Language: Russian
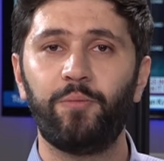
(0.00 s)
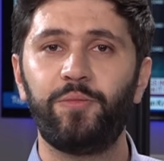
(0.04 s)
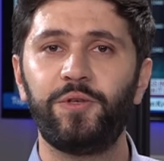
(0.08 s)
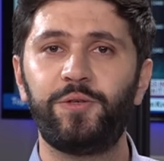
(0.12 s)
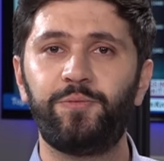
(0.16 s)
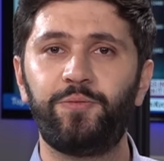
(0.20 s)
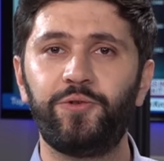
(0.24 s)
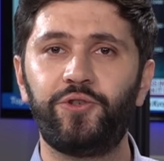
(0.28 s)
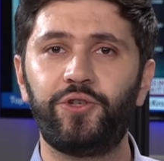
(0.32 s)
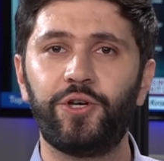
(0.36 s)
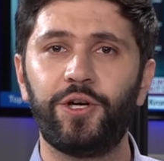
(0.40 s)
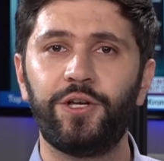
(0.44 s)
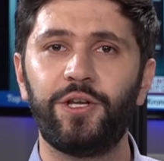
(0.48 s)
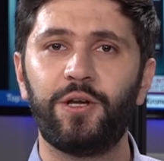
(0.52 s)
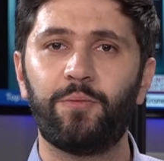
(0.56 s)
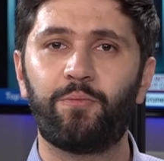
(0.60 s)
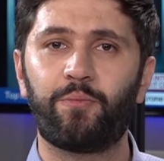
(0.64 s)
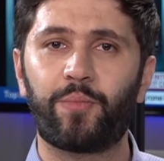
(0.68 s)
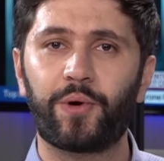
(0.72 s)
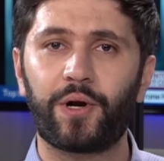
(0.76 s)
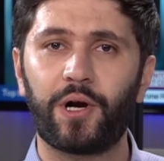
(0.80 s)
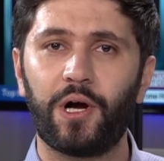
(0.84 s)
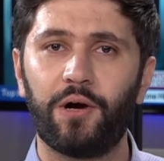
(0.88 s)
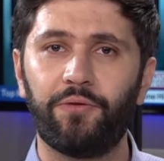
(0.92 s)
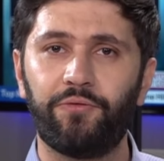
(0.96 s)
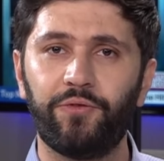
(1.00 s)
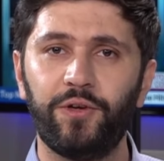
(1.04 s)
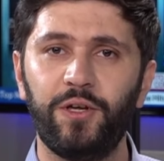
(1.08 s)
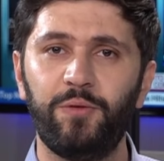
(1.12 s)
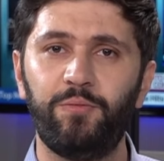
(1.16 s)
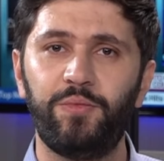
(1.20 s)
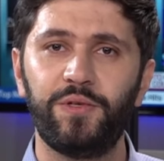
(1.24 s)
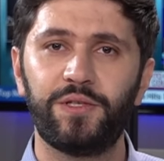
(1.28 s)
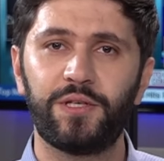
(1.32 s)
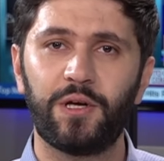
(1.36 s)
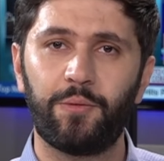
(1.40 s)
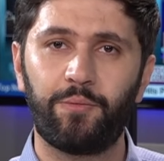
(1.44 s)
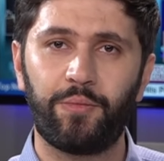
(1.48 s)
обеспечения прав и
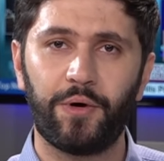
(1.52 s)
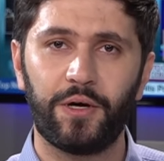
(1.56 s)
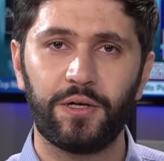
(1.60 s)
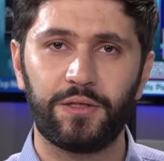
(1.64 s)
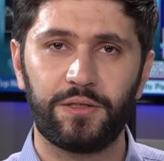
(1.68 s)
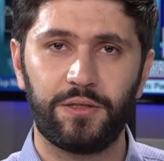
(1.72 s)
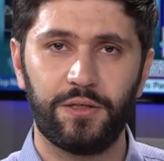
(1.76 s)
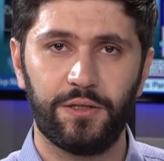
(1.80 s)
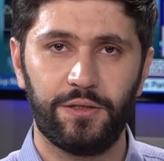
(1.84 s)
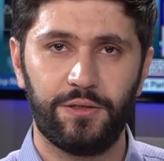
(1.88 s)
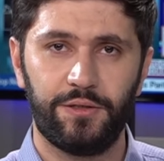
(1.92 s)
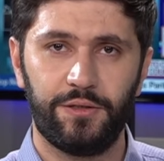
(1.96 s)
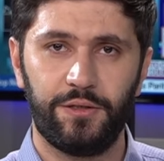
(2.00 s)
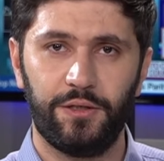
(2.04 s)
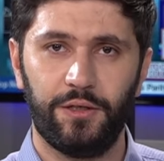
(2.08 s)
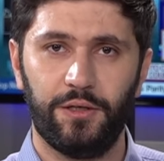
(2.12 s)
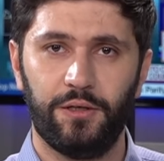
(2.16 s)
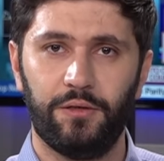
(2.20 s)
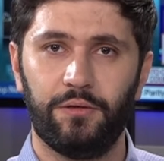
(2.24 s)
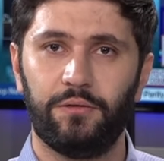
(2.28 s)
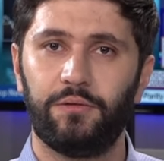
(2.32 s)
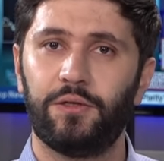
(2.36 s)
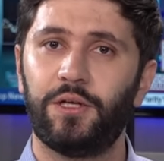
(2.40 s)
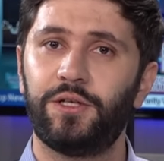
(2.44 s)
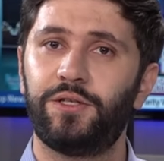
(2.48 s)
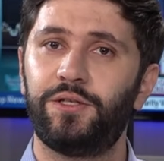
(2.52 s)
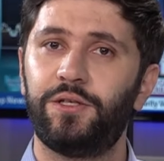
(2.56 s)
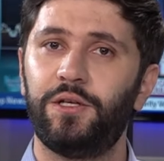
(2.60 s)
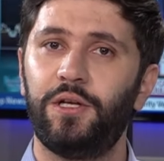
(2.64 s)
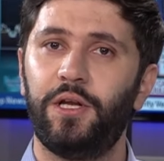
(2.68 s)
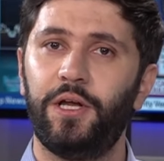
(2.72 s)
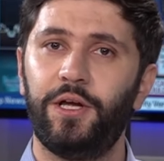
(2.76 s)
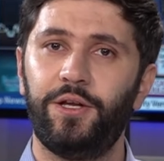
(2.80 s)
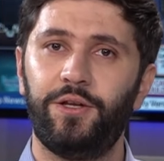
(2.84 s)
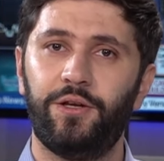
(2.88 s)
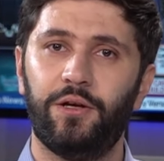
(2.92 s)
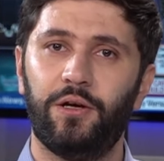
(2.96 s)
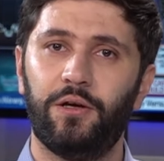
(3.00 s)
безопасности
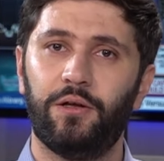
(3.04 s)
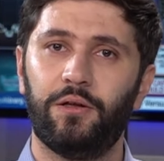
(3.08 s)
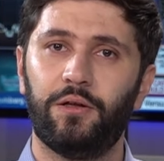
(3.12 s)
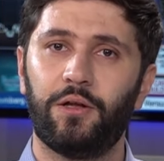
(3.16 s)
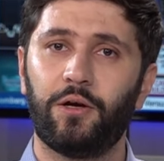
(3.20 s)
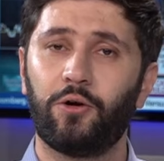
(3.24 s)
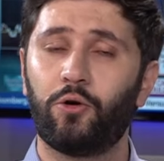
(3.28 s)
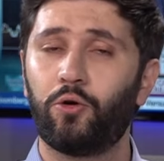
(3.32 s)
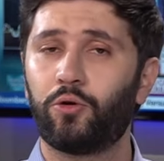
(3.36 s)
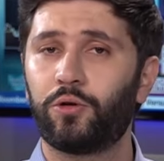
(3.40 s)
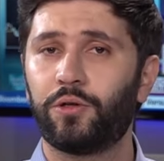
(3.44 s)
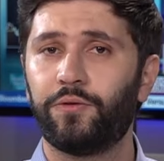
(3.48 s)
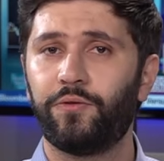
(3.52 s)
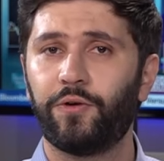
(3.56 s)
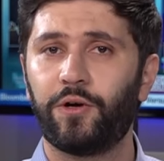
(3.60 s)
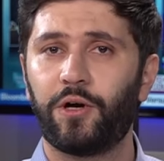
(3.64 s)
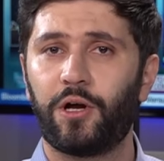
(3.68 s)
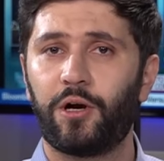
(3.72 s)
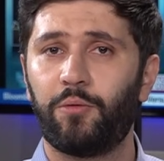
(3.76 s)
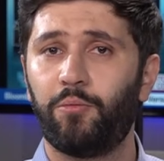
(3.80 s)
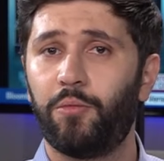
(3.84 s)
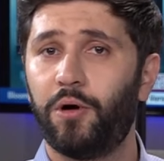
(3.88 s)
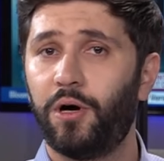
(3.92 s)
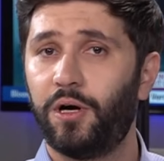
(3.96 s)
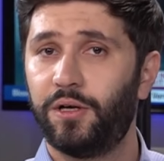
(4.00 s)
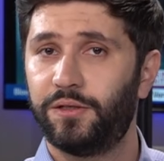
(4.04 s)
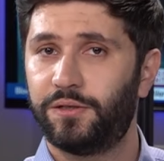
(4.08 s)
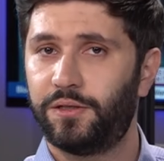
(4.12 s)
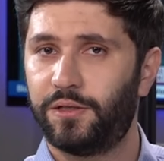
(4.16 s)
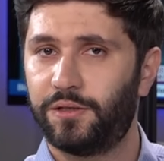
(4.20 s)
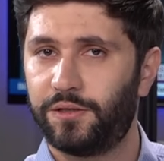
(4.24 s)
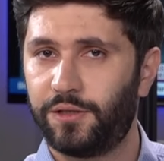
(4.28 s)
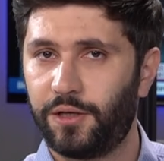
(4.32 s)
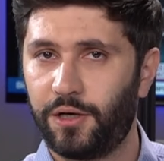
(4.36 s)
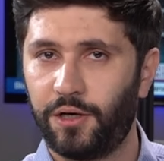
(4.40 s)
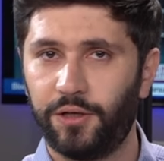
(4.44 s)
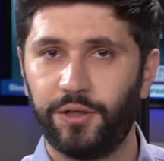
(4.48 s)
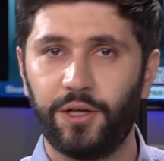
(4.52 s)
населения Нагорного Карабаха со
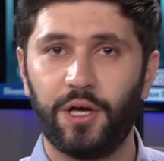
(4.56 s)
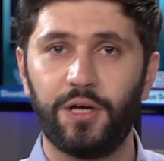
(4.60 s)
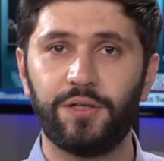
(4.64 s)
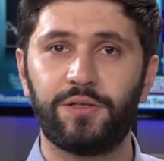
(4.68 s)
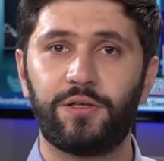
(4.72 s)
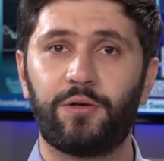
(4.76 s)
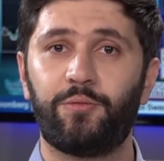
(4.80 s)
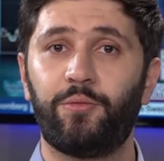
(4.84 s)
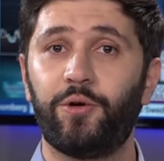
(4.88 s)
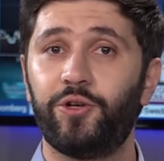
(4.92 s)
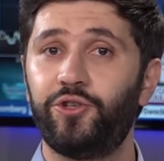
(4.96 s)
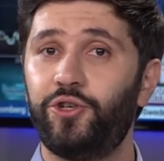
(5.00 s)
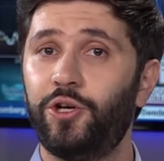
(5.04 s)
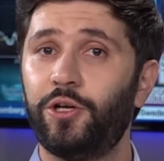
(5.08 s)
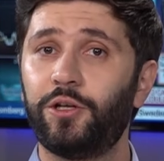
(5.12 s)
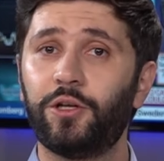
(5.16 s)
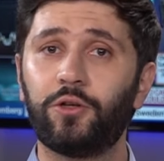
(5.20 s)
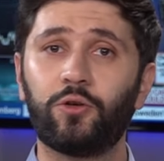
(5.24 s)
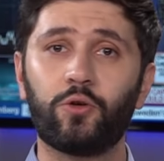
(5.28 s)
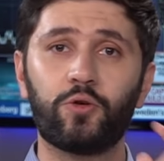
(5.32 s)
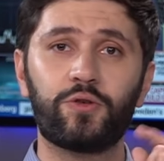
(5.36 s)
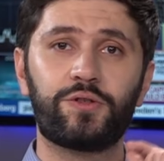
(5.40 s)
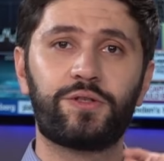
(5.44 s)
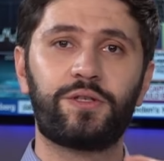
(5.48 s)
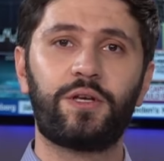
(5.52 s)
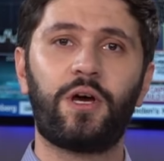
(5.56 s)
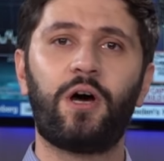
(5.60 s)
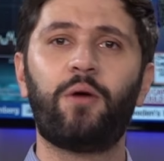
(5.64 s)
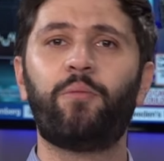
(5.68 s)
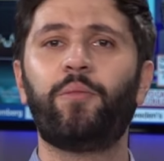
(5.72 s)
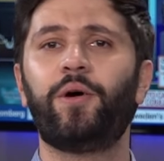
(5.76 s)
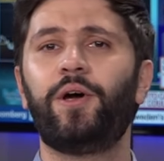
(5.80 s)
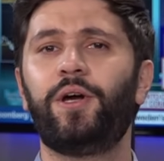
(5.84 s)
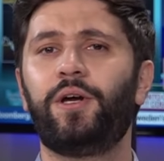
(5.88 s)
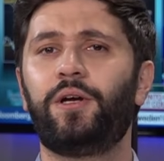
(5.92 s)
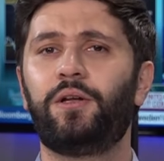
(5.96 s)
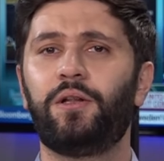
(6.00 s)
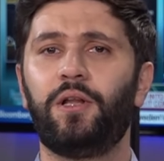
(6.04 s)
стороны Азербайджана. Но
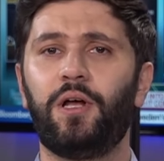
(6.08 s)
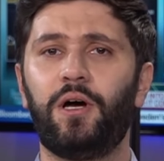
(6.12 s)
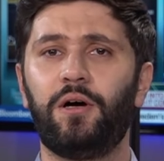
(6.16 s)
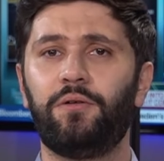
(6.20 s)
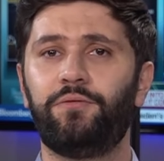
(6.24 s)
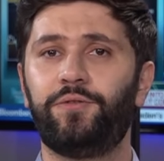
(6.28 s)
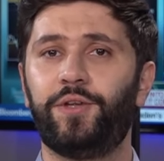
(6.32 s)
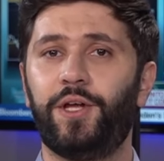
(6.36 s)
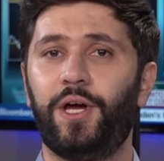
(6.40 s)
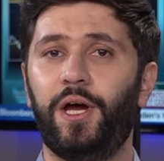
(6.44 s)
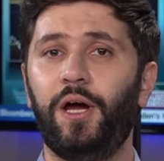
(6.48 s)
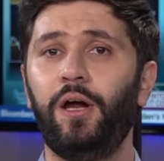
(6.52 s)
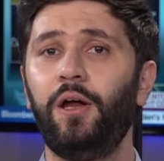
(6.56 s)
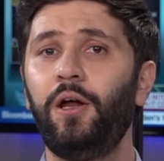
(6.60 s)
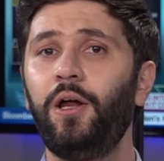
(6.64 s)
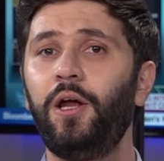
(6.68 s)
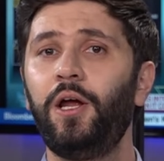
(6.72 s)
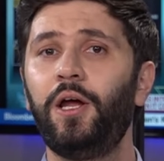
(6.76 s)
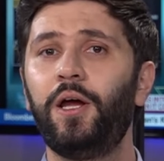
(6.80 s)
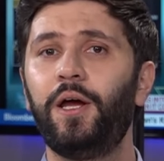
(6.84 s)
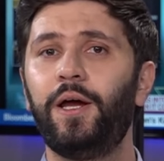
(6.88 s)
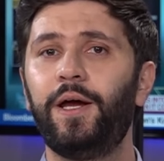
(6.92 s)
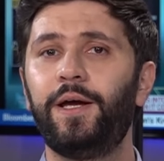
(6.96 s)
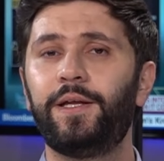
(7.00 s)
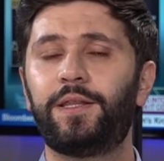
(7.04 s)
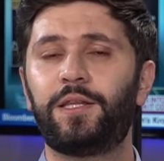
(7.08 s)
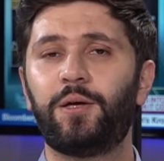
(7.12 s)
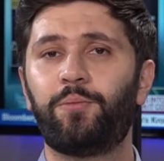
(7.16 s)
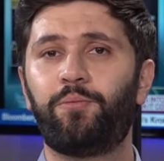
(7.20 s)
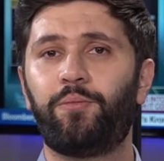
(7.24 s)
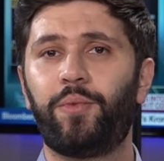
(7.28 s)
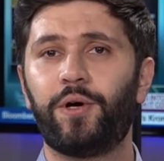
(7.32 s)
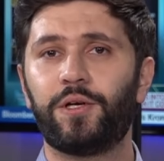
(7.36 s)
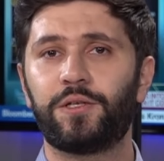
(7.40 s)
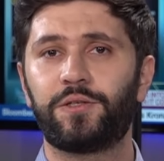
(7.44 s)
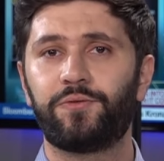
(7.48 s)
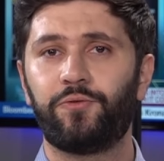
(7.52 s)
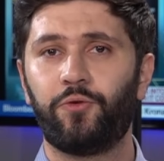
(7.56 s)
самое главное, это
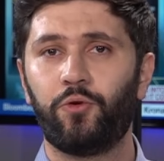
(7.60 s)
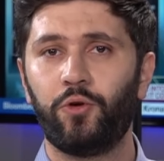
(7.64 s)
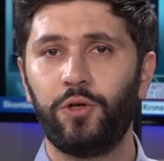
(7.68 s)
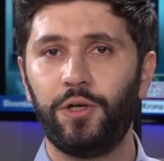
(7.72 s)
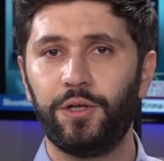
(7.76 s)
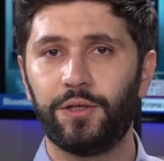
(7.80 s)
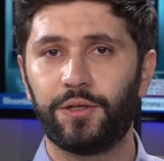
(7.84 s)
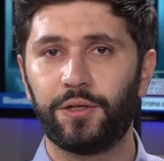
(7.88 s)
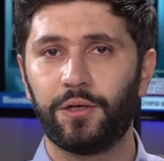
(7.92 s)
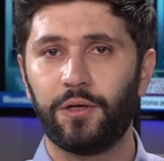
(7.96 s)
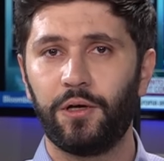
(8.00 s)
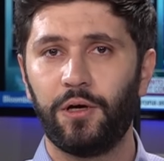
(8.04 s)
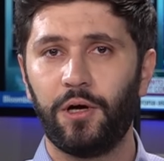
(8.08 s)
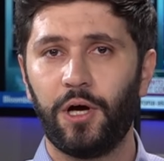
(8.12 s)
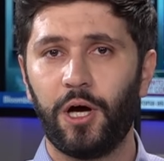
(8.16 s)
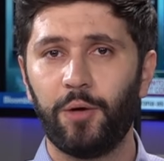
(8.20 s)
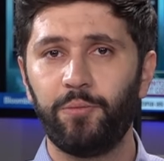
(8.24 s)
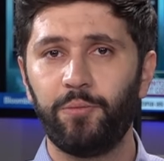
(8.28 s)
позволит